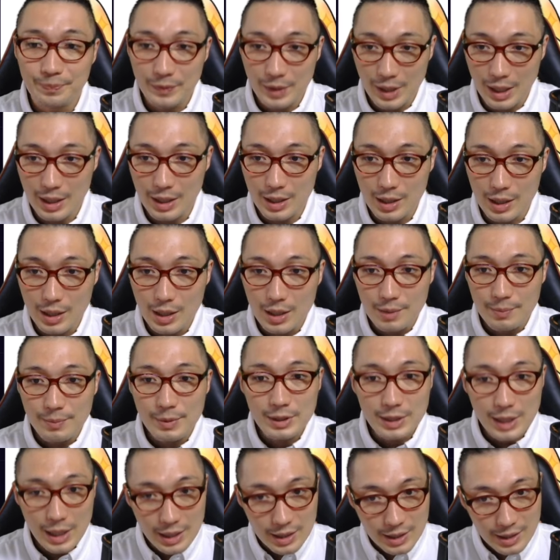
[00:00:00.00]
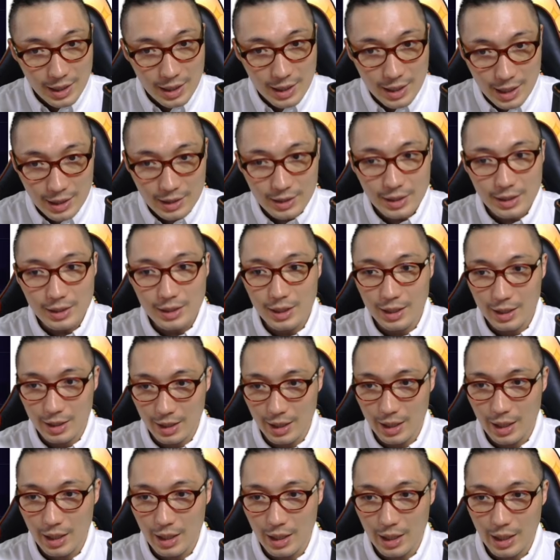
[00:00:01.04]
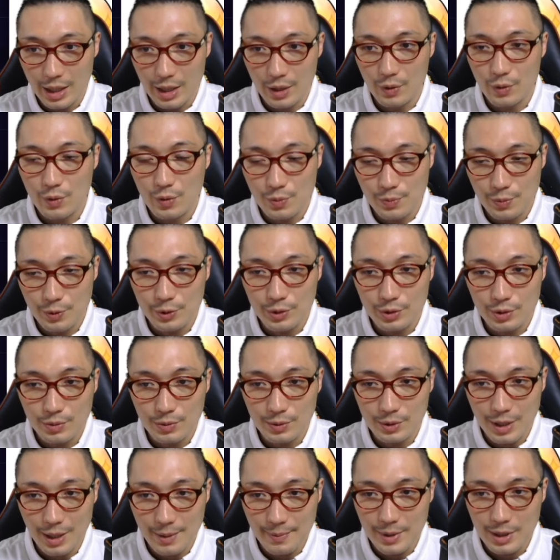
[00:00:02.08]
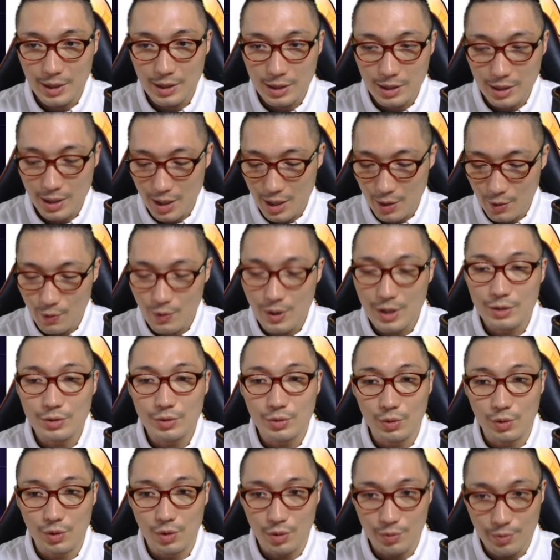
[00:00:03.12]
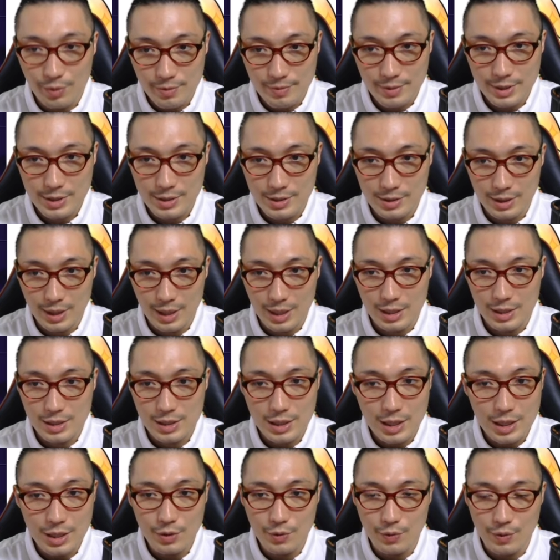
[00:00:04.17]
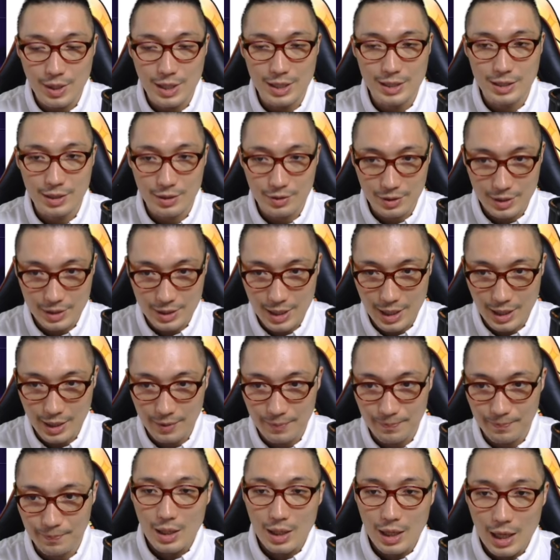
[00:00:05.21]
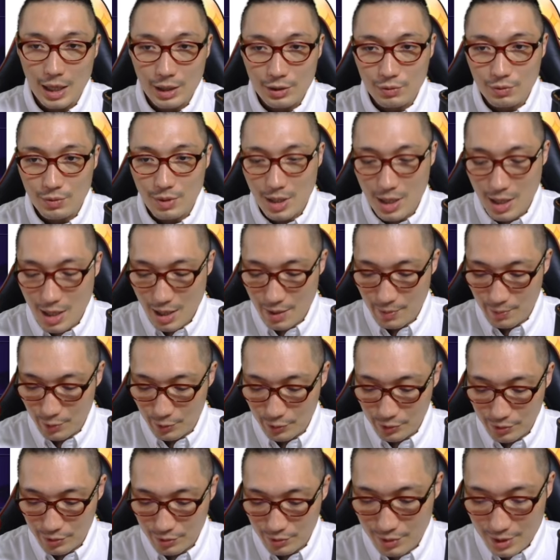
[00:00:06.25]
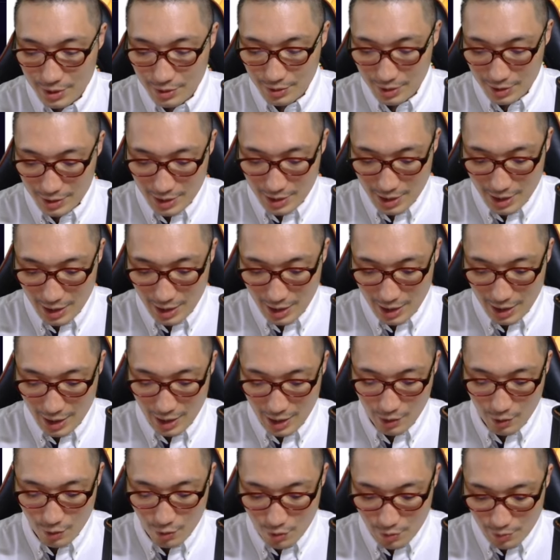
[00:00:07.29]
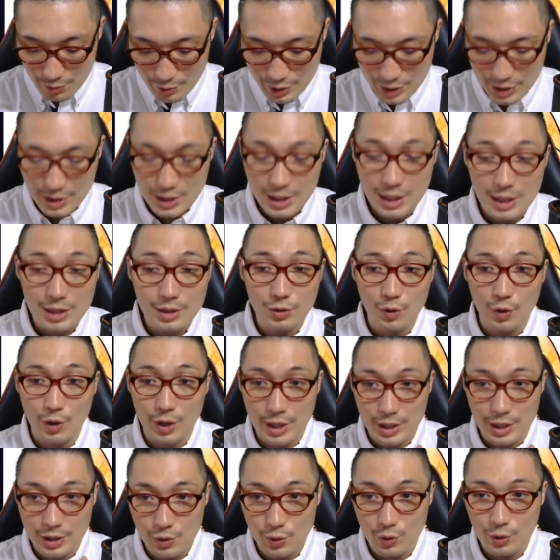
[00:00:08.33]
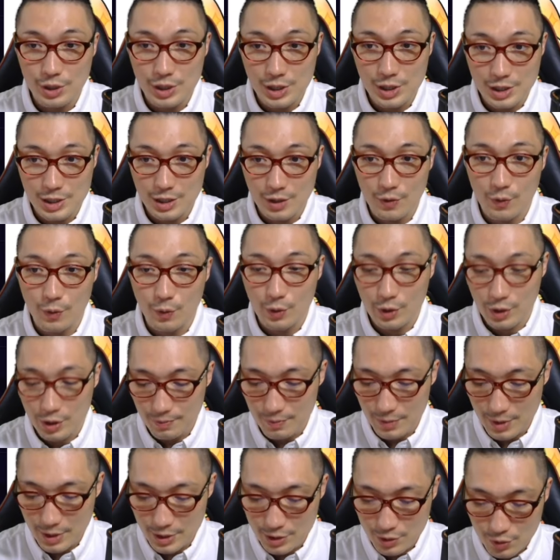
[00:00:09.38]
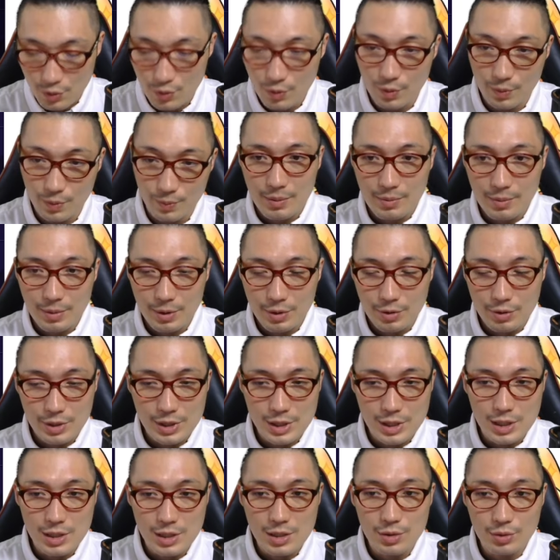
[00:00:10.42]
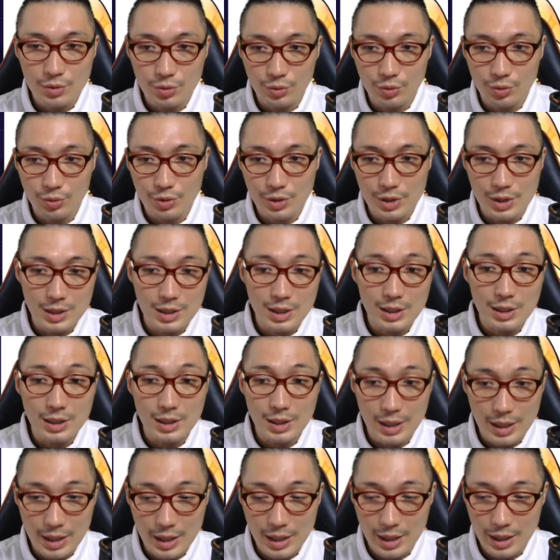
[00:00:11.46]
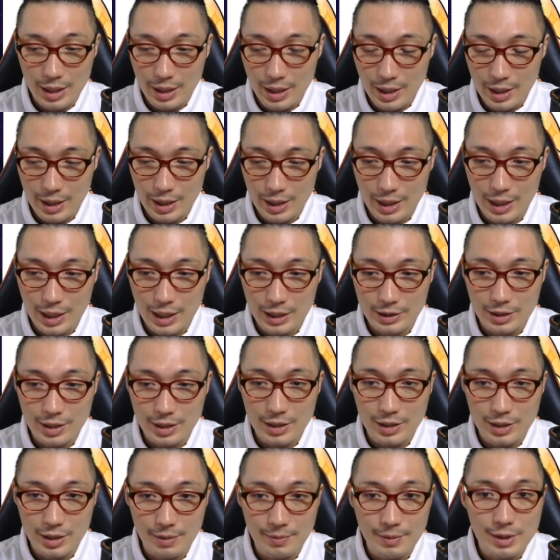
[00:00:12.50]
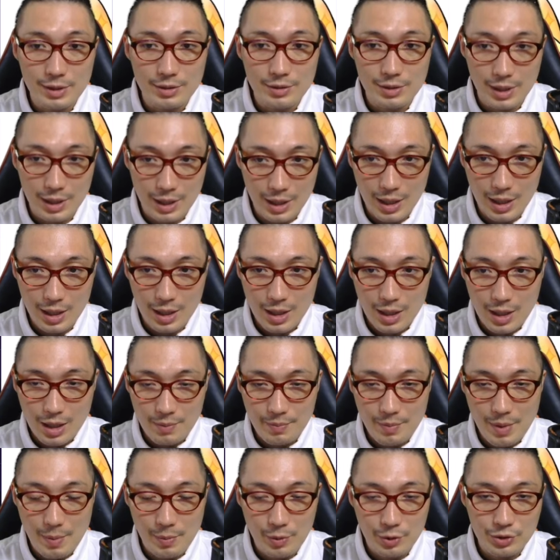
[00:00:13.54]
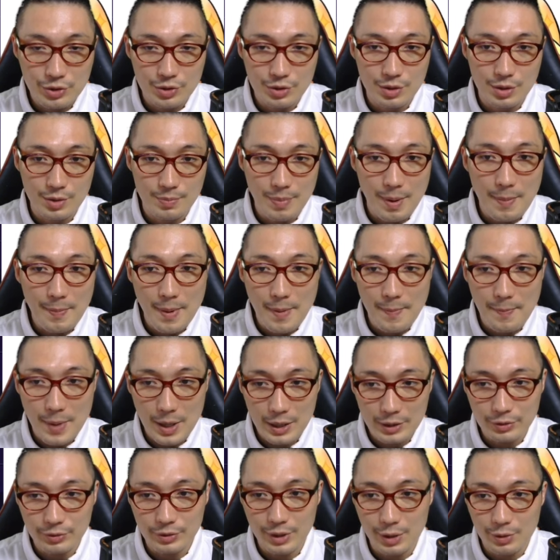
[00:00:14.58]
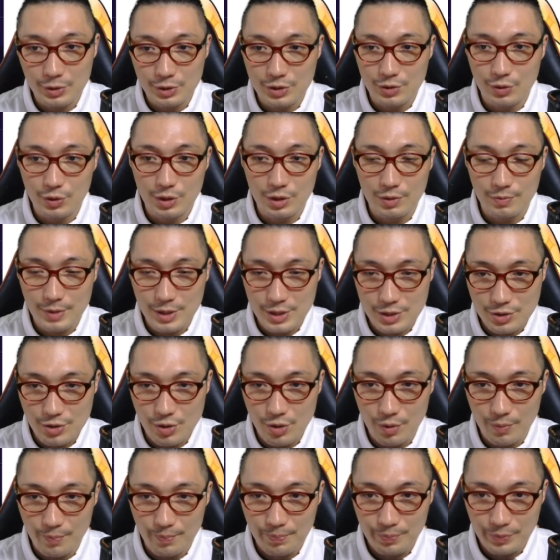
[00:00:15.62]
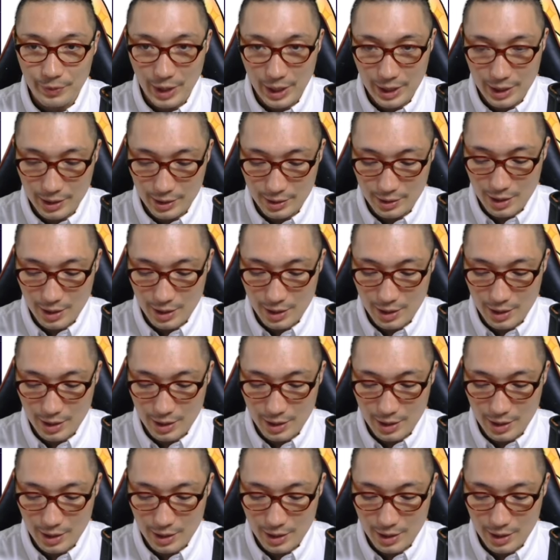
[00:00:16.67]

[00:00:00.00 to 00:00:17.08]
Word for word: はい。まあ、大体やってたらね、えー、このポイントも溜まって終わると思いますんで、しっかり終わらせてください。あとは、ボスストですね。えー、ここもしっかりと消費しておきましょう。まあ、これはシールと取り入ってたら、えー、勝手に溜まるんでね、まあ、ボス、パッパッパッと倒しておきましょう。はい。